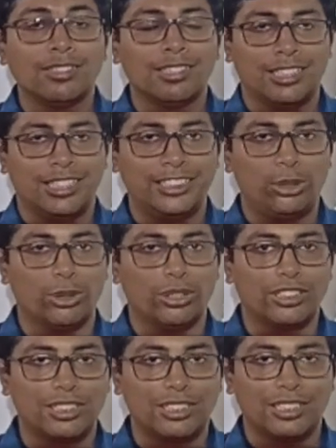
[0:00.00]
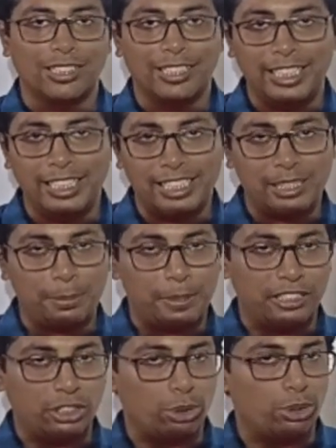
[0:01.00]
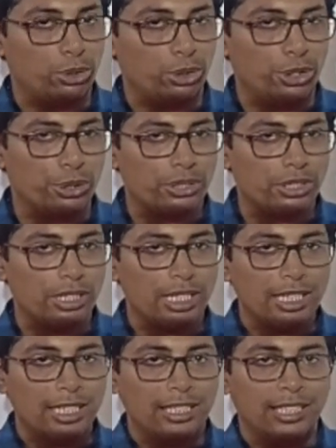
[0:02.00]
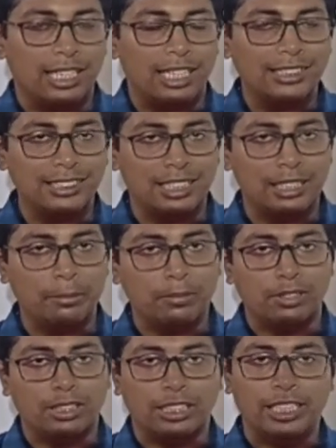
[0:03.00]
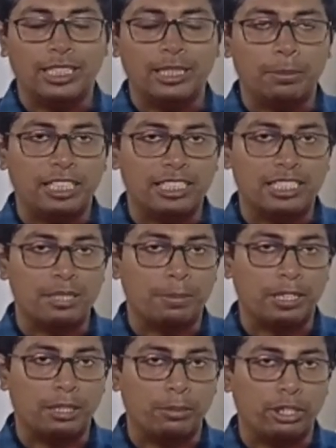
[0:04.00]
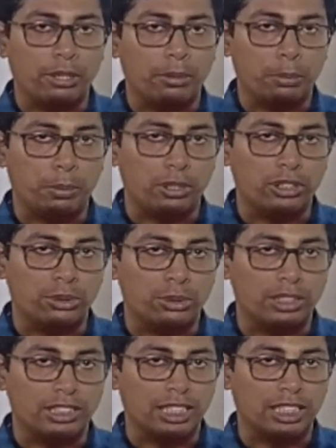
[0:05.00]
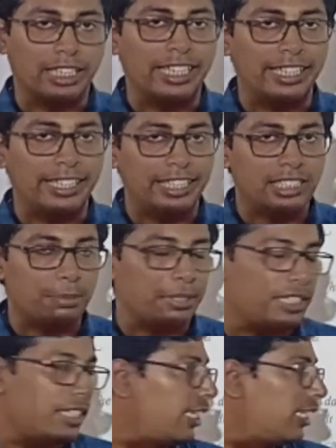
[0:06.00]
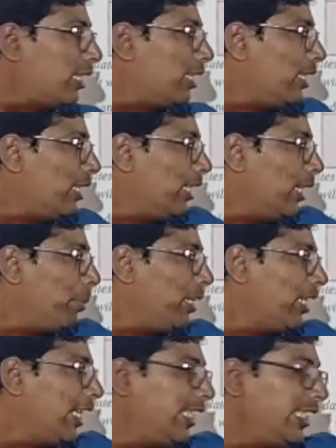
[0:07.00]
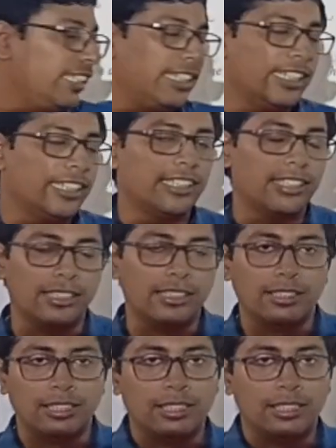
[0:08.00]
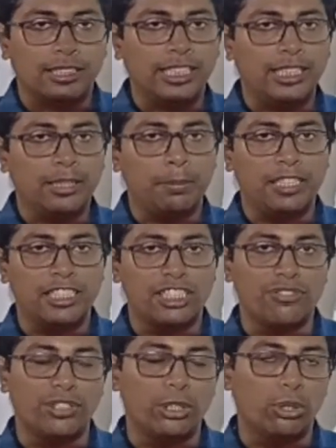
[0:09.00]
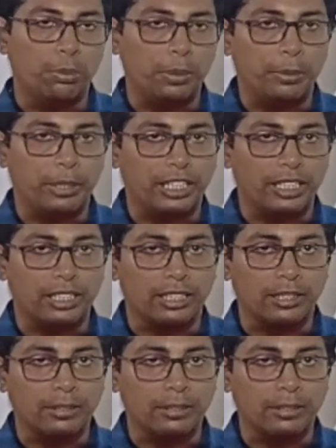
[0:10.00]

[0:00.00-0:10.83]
ஹை ஸ்டூடெண்ட்ஸ் நீட் ஆஸ்பிரன்ஸ்க்கு ஒரு குட் நியூஸ் லாஸ்ட் டைம் நீட் அப்ளிகேஷன் பண்ண முடியாமல் போன ஸ்டூடெண்ட்ஸ்க்காக என்டிஏ ஸ்பெஷலாக ஏப்ரல் நைன்த் அண்ட் டென்த்து நீட் அப்ளிகேஷன் விண்டோ ஓப்பன் பண்ணியிருக்காங்க